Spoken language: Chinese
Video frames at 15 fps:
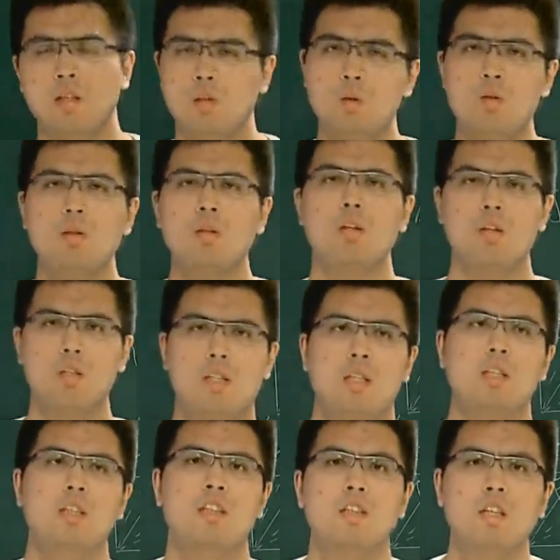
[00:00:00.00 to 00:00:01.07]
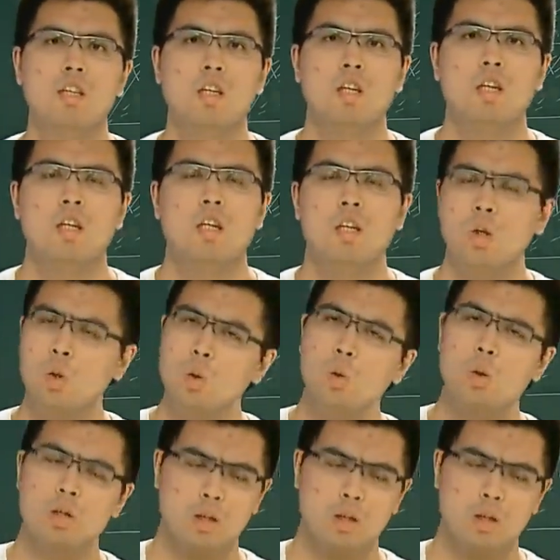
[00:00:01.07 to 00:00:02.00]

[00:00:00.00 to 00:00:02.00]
很多时候考虑谁呢？如果